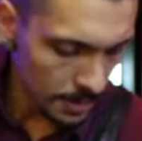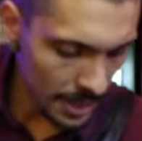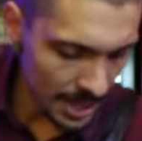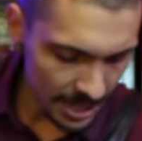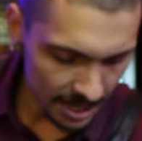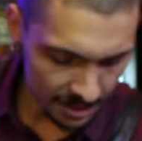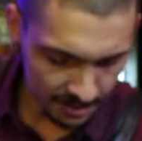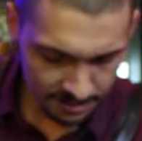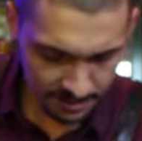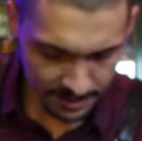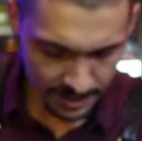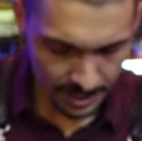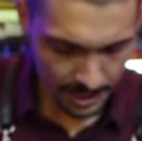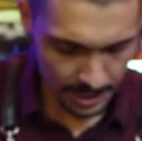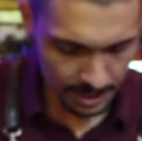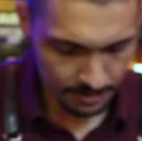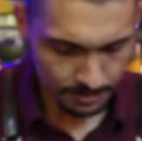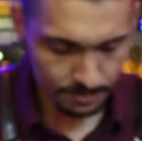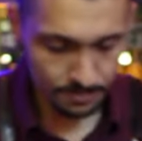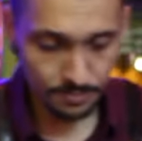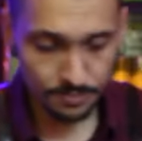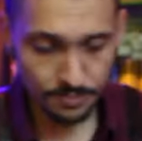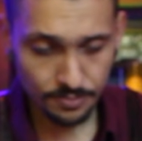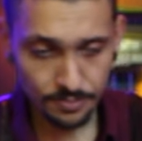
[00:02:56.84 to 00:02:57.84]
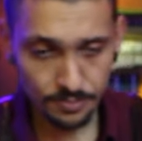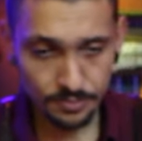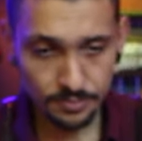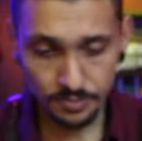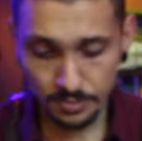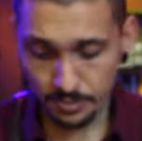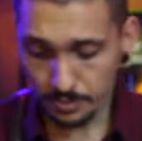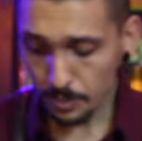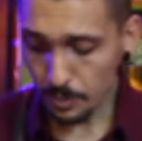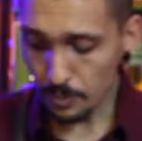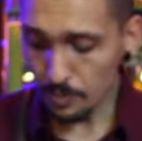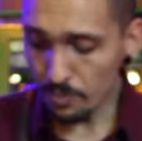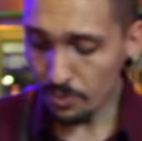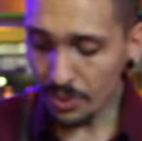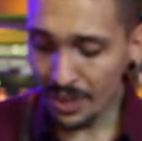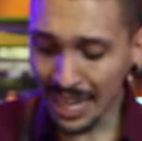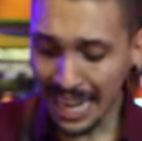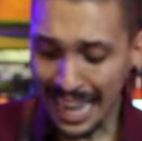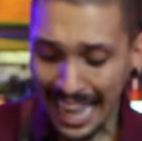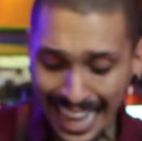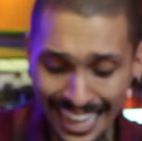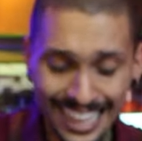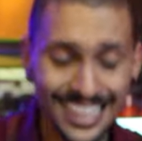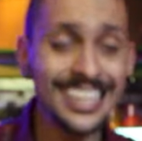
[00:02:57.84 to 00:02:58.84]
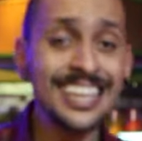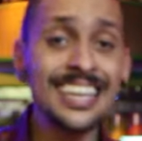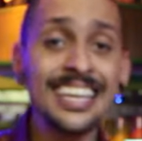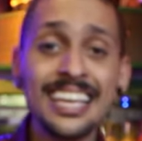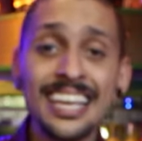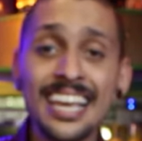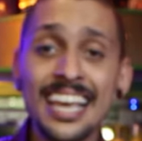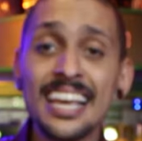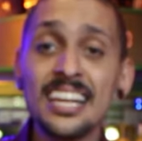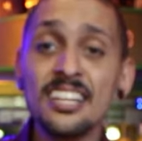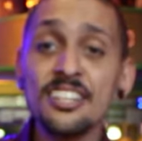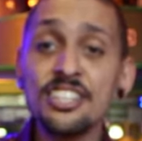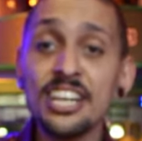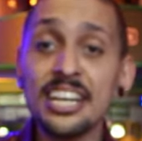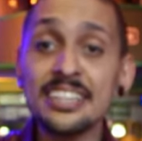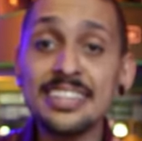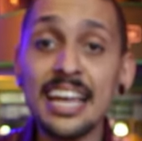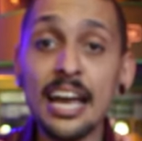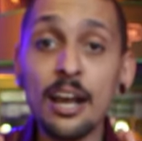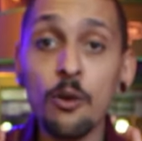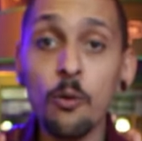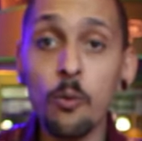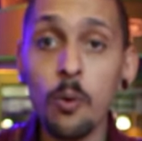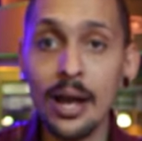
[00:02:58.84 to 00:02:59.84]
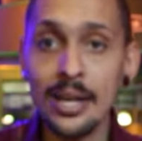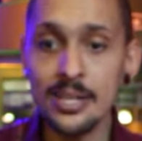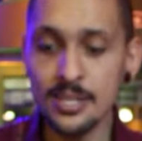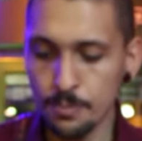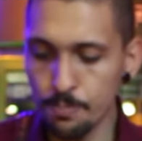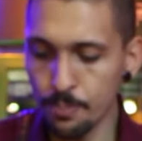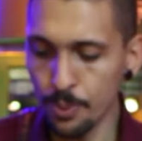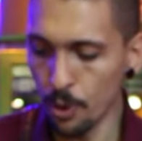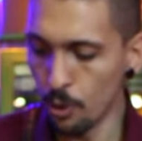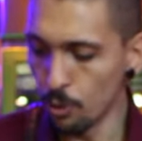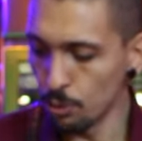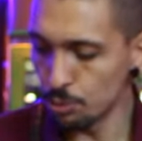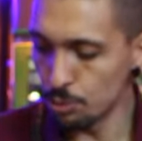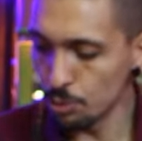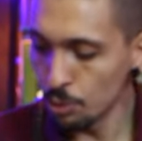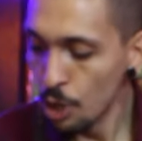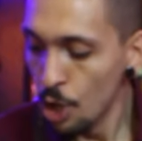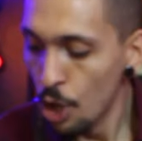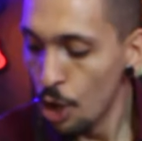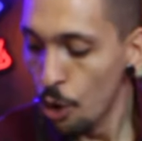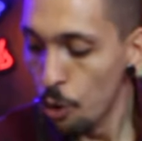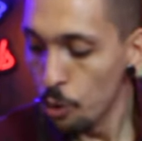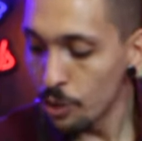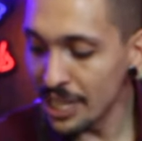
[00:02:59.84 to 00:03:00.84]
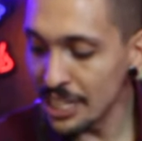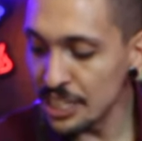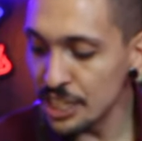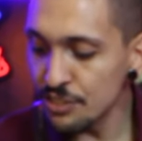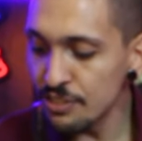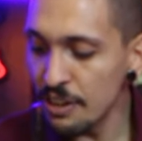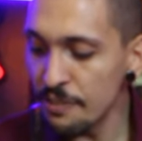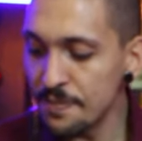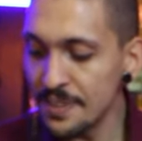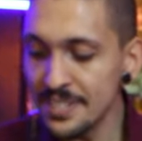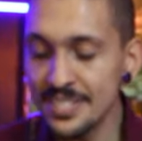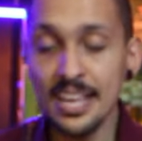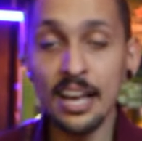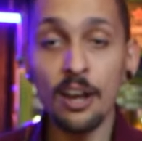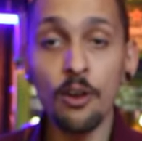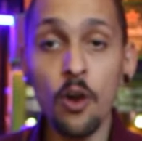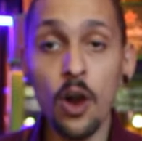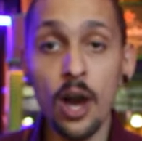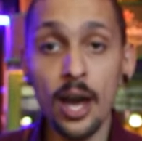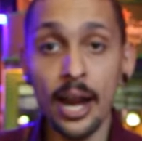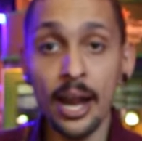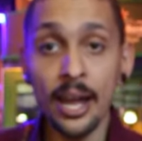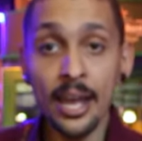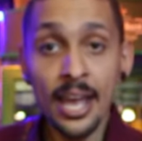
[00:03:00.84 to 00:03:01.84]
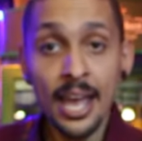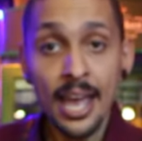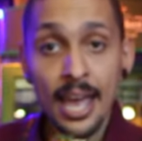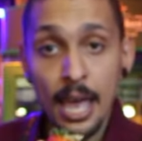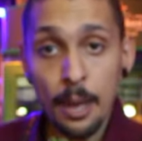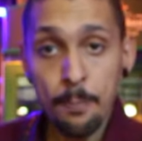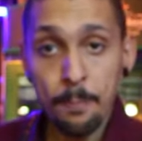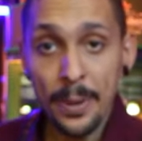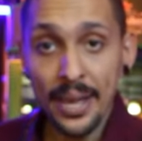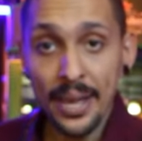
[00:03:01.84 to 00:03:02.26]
Maravilha. Aqui ele já está quase pronto. O que a gente vai fazer agora é